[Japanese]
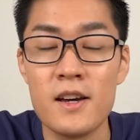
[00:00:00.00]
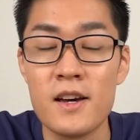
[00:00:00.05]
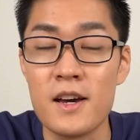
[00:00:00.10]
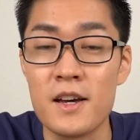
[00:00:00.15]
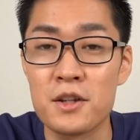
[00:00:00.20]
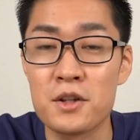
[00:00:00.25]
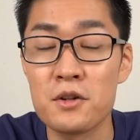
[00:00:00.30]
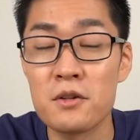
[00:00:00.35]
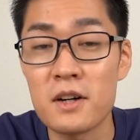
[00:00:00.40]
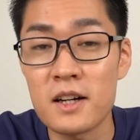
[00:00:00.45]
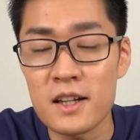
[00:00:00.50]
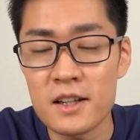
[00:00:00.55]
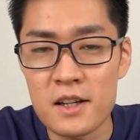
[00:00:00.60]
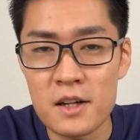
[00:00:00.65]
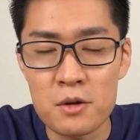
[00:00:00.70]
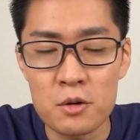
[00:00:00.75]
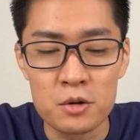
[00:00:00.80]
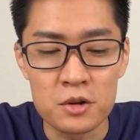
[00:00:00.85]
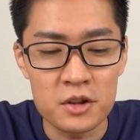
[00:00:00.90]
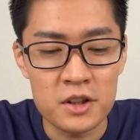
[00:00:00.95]
えというわけ
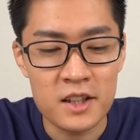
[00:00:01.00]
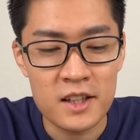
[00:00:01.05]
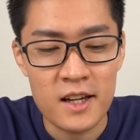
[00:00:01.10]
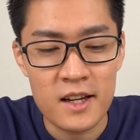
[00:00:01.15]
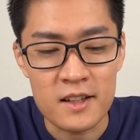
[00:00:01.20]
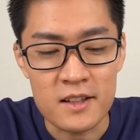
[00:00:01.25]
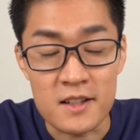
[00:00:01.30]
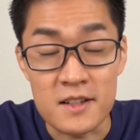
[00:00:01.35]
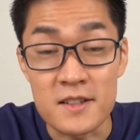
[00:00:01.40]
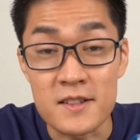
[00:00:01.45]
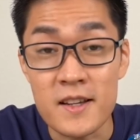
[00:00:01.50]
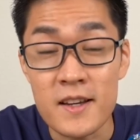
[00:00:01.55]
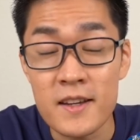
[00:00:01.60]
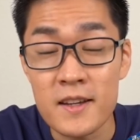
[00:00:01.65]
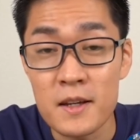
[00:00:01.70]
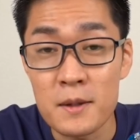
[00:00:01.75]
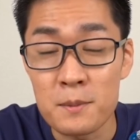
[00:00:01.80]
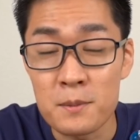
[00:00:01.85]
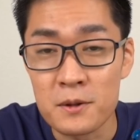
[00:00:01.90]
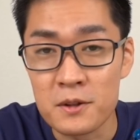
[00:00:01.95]
でこの機会にぜ
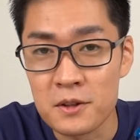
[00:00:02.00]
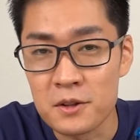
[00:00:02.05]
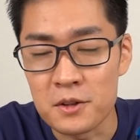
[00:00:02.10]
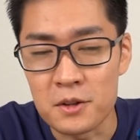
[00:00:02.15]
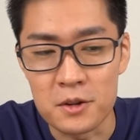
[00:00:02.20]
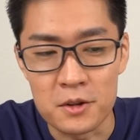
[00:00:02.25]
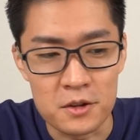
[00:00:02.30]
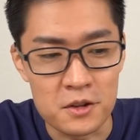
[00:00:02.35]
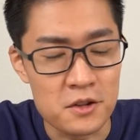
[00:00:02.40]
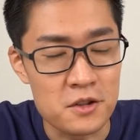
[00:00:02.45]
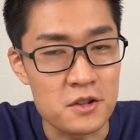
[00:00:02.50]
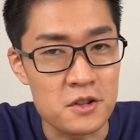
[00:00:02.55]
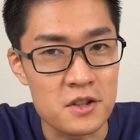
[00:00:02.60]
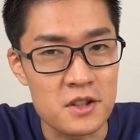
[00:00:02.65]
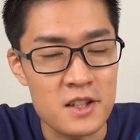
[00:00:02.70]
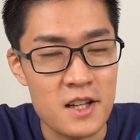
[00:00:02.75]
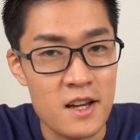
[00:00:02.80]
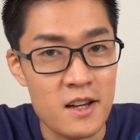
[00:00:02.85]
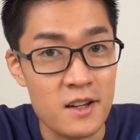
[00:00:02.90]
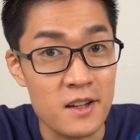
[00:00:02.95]
ひプルートを入手
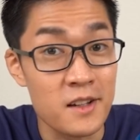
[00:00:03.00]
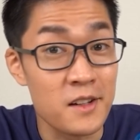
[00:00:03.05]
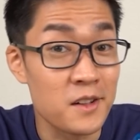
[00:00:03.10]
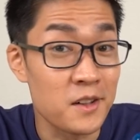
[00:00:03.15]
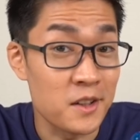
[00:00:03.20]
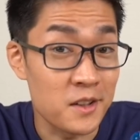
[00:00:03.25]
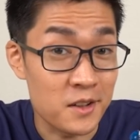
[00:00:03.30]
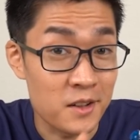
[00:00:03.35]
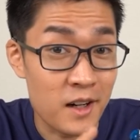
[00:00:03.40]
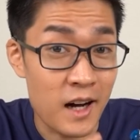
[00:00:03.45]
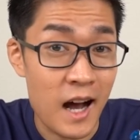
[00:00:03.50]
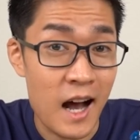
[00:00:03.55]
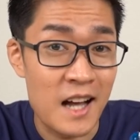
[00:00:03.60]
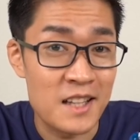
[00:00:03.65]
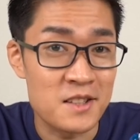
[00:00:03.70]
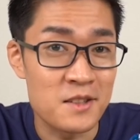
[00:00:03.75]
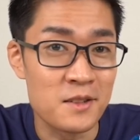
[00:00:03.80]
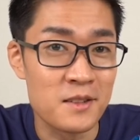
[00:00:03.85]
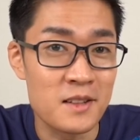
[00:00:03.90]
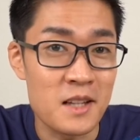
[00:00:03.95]
していろいろと
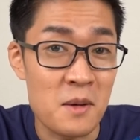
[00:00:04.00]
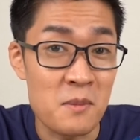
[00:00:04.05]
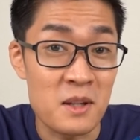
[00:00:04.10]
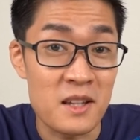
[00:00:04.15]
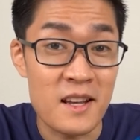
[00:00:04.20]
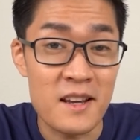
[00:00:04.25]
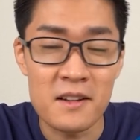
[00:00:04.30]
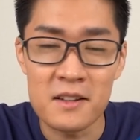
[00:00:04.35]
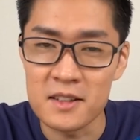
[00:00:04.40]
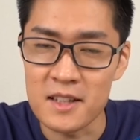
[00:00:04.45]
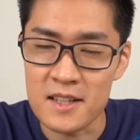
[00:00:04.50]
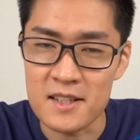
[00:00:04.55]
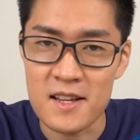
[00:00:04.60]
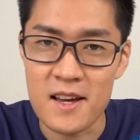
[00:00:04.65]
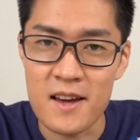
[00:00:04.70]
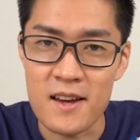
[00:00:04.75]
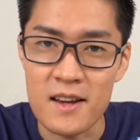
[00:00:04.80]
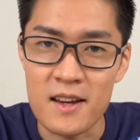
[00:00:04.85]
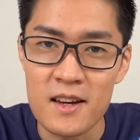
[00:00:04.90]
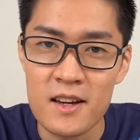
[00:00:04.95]
遊んでみてくだ
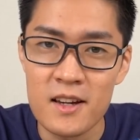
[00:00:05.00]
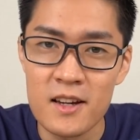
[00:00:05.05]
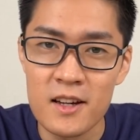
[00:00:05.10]
さい